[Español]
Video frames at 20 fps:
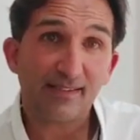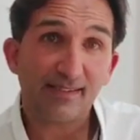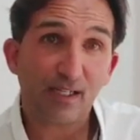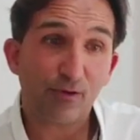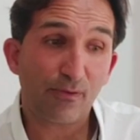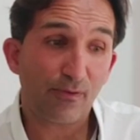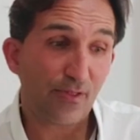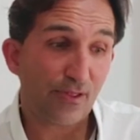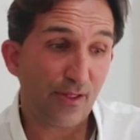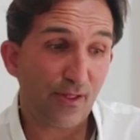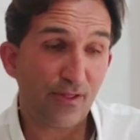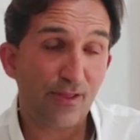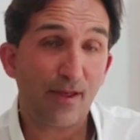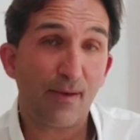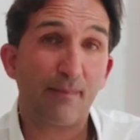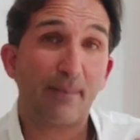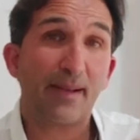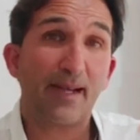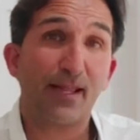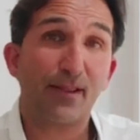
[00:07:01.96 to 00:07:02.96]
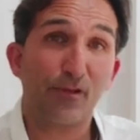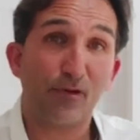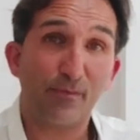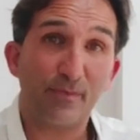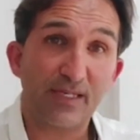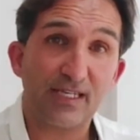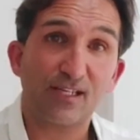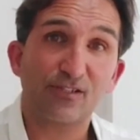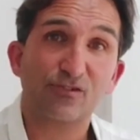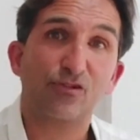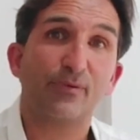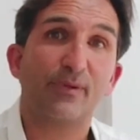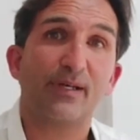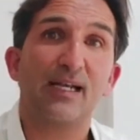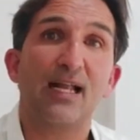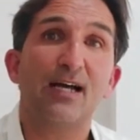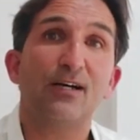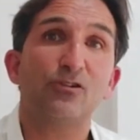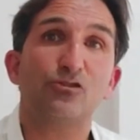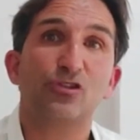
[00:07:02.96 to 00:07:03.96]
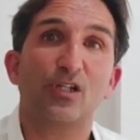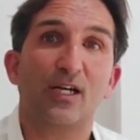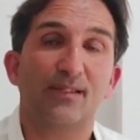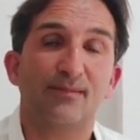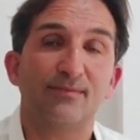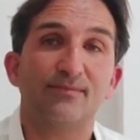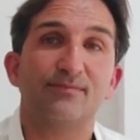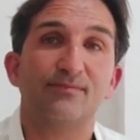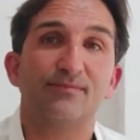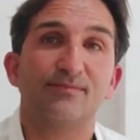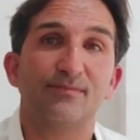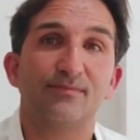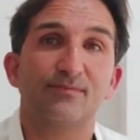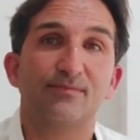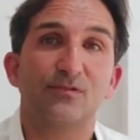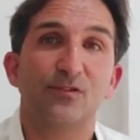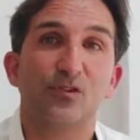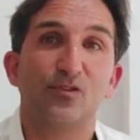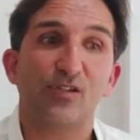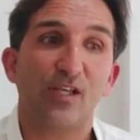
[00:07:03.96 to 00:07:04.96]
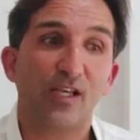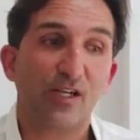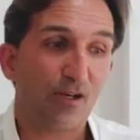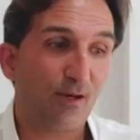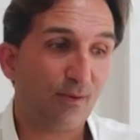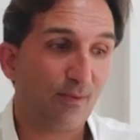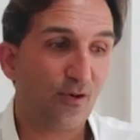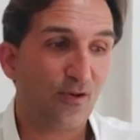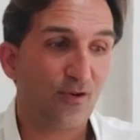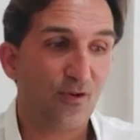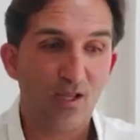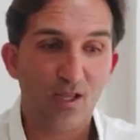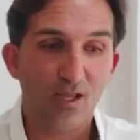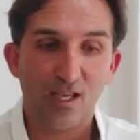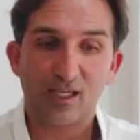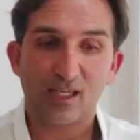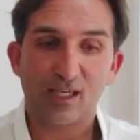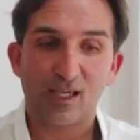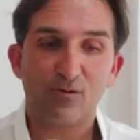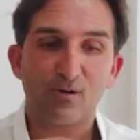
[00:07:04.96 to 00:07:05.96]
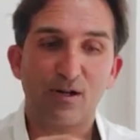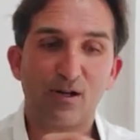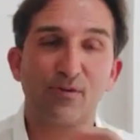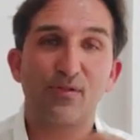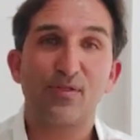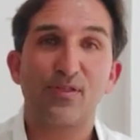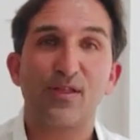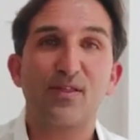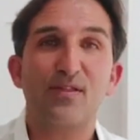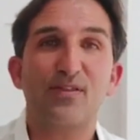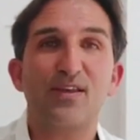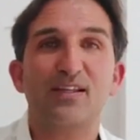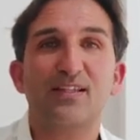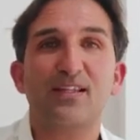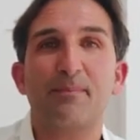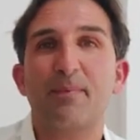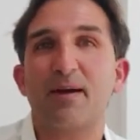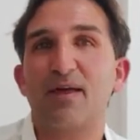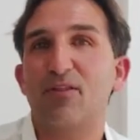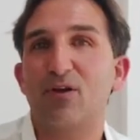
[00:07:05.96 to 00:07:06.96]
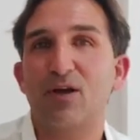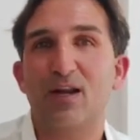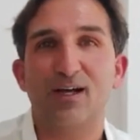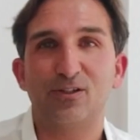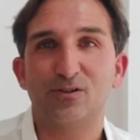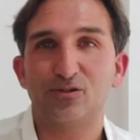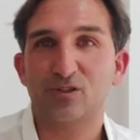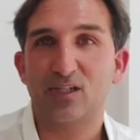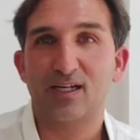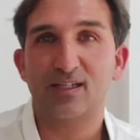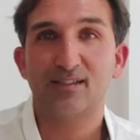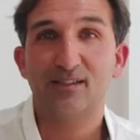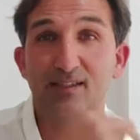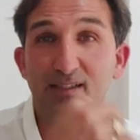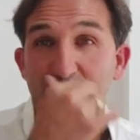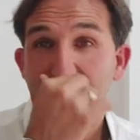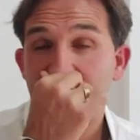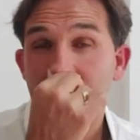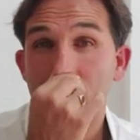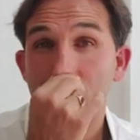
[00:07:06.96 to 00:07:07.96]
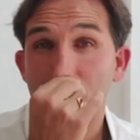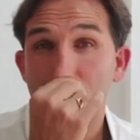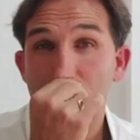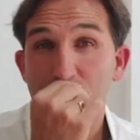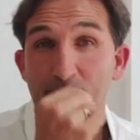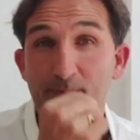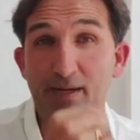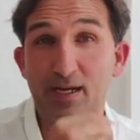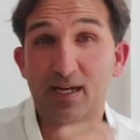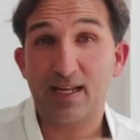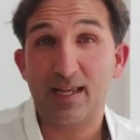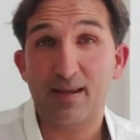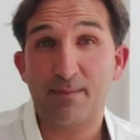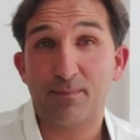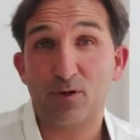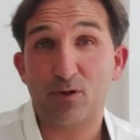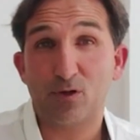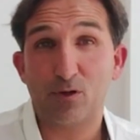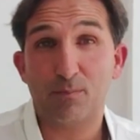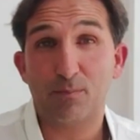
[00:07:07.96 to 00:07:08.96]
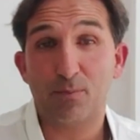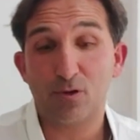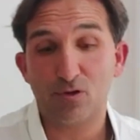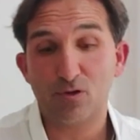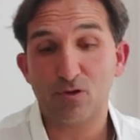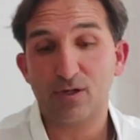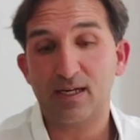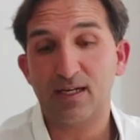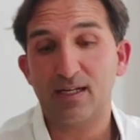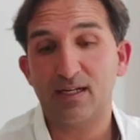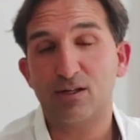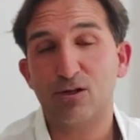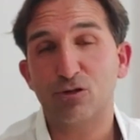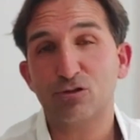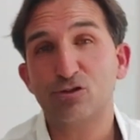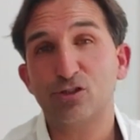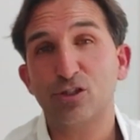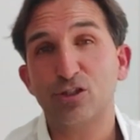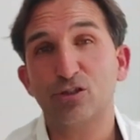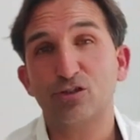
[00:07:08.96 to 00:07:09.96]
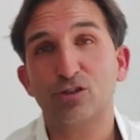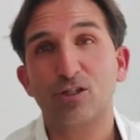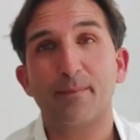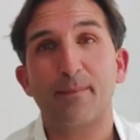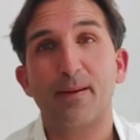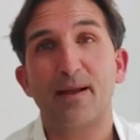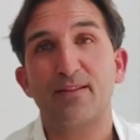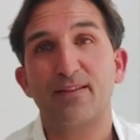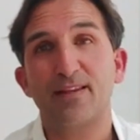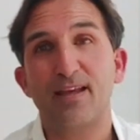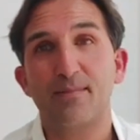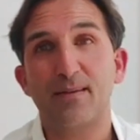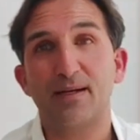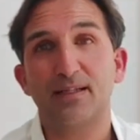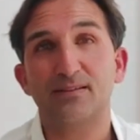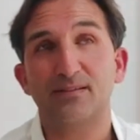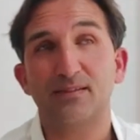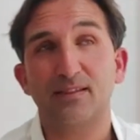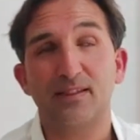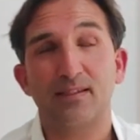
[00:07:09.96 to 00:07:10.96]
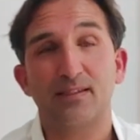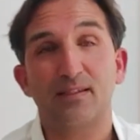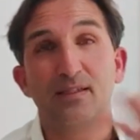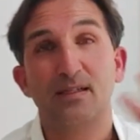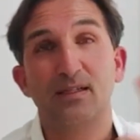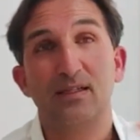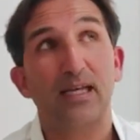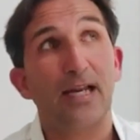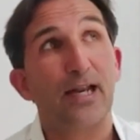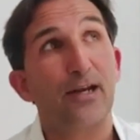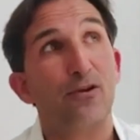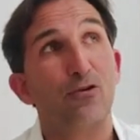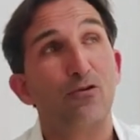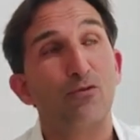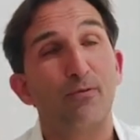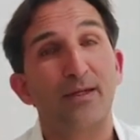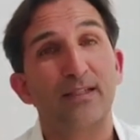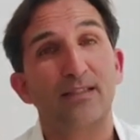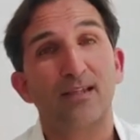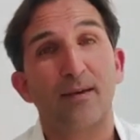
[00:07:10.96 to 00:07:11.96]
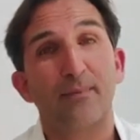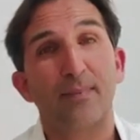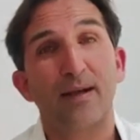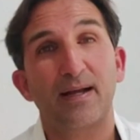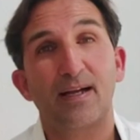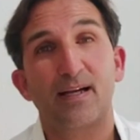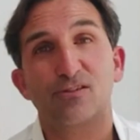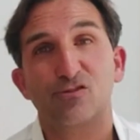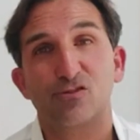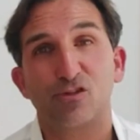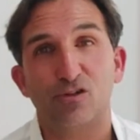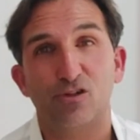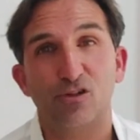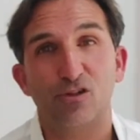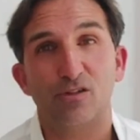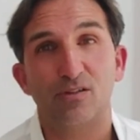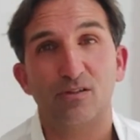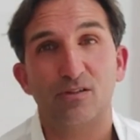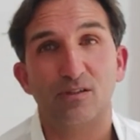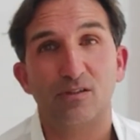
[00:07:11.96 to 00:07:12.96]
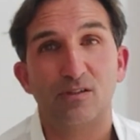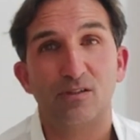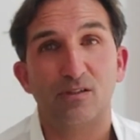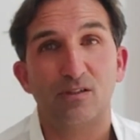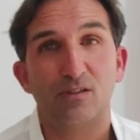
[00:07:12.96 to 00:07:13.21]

esa conciencia predomina sobre la otra. O sea, es como que una conciencia ha tapado a la otra. Es como siempre el ejemplo que os pongo que el óxido tapa al diamante, las nubes tapan al sol.